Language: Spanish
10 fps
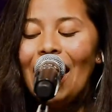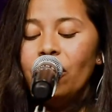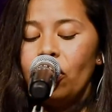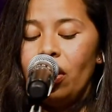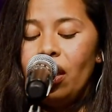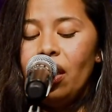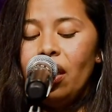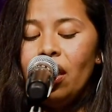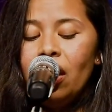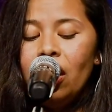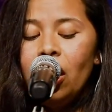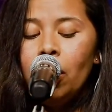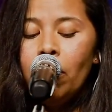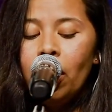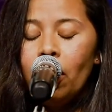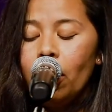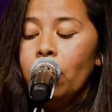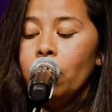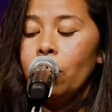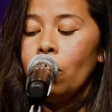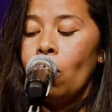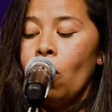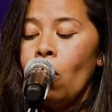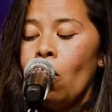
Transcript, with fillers: a ti me rindo,